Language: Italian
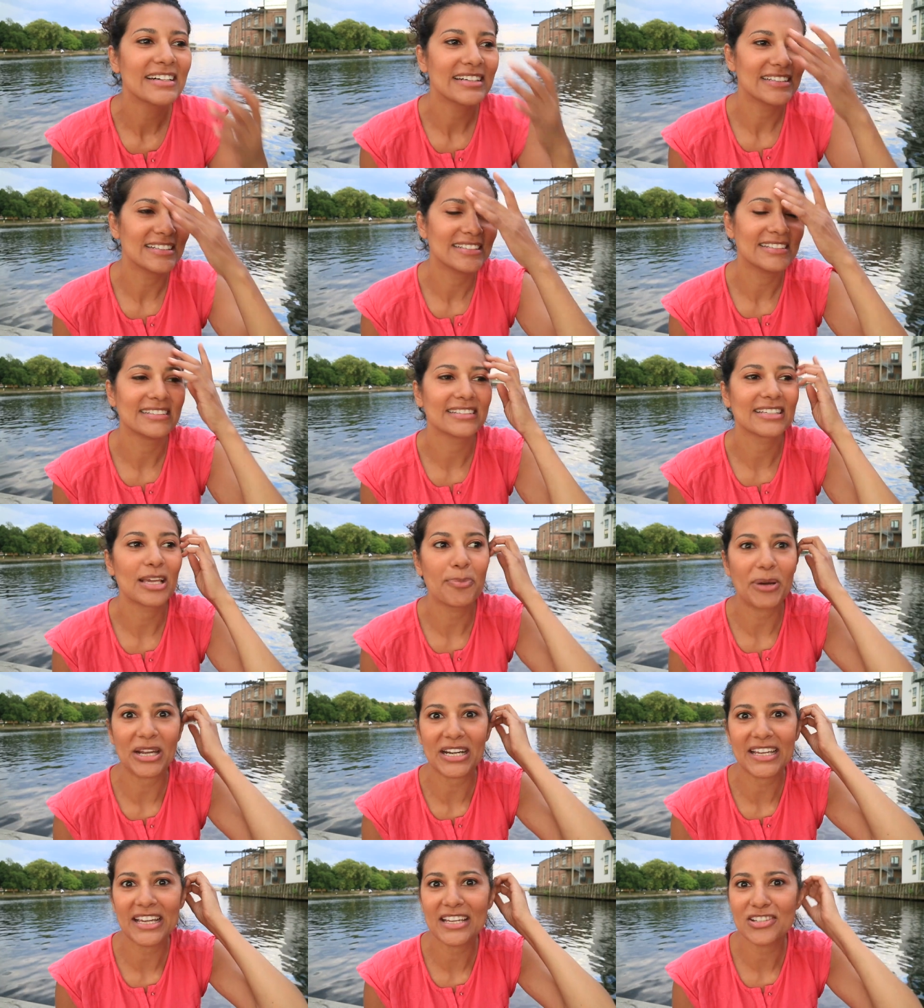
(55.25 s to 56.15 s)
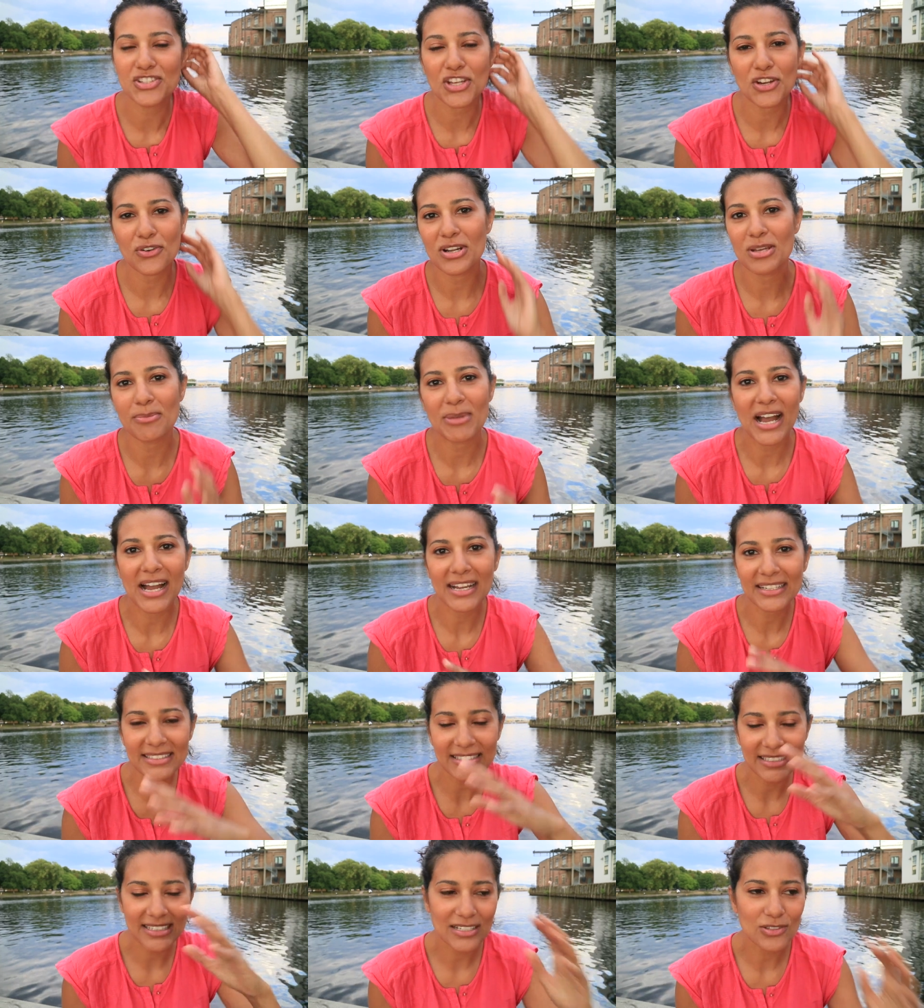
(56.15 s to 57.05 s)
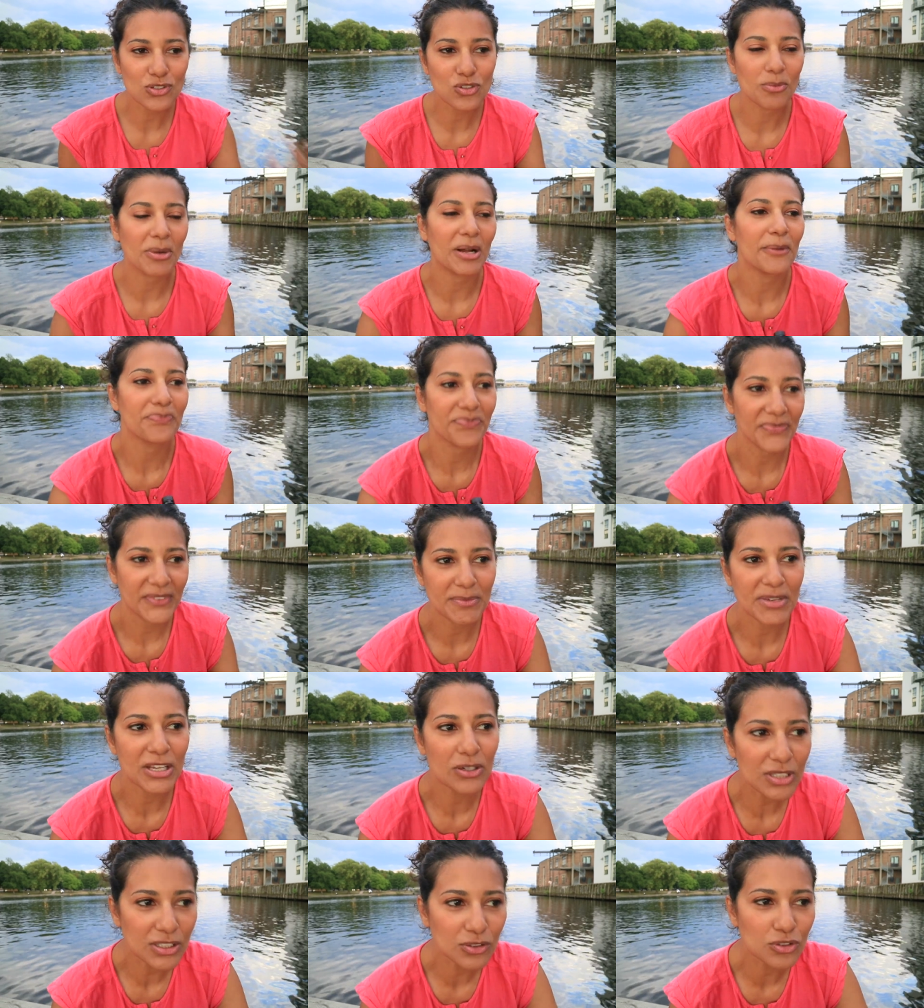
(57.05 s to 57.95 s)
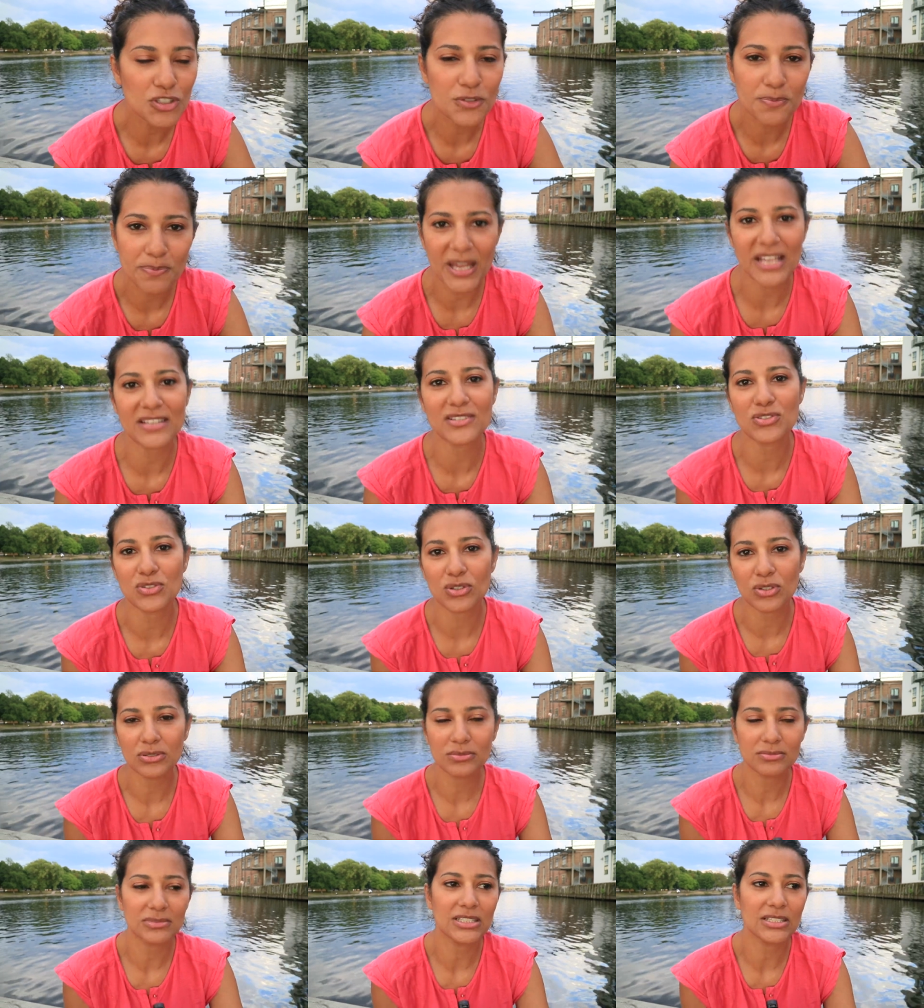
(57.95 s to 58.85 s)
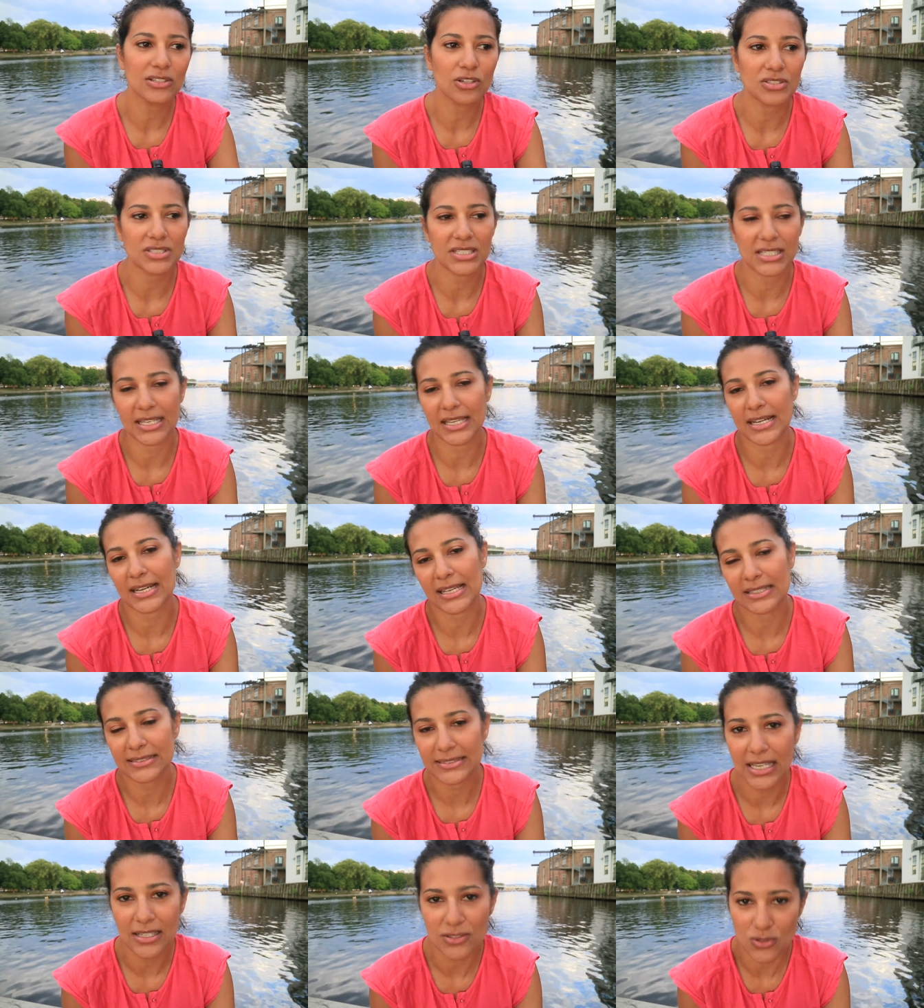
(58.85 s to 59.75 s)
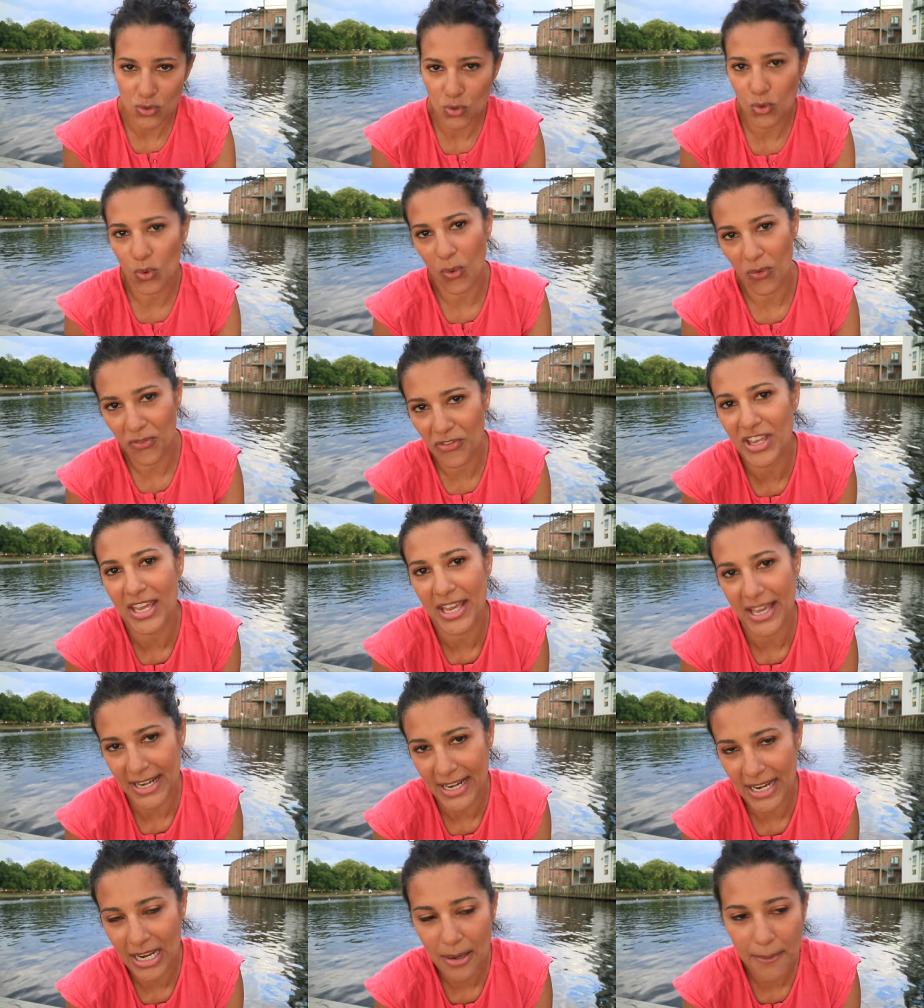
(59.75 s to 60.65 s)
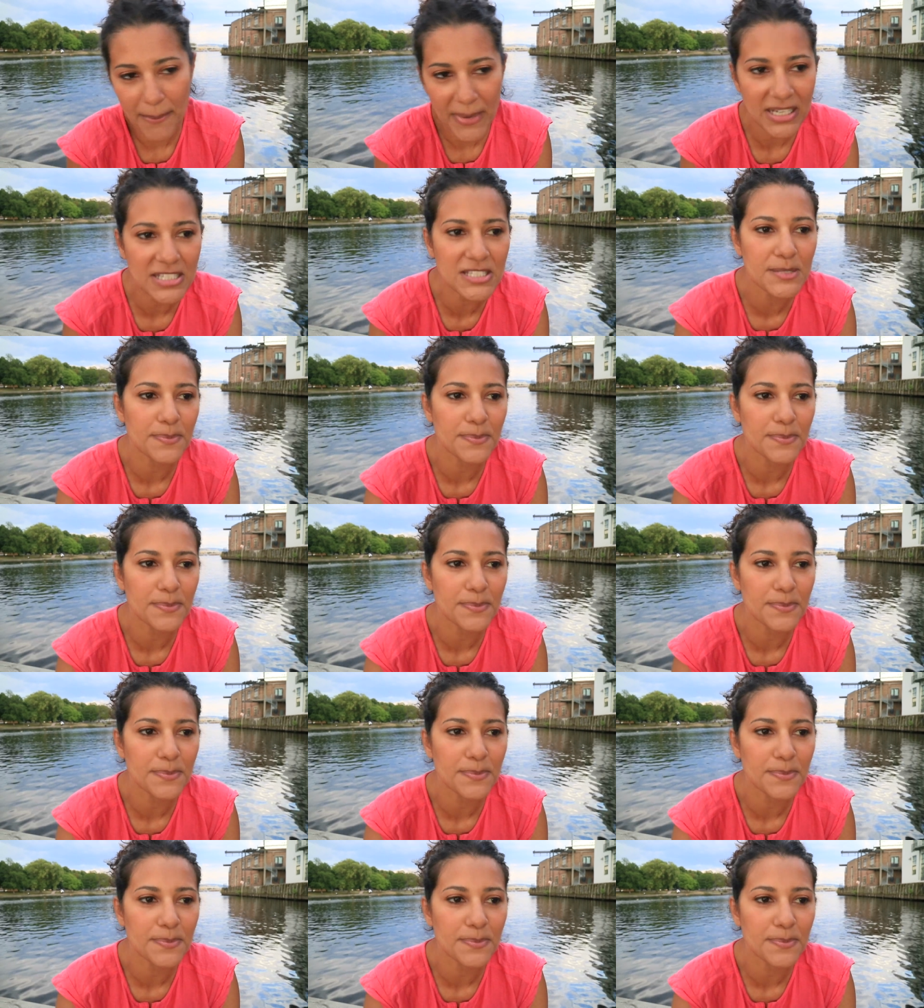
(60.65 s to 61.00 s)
eh, che parcheggiano le macchine, insomma mi hanno detto spesso delle cose che in realtà sono vere, ma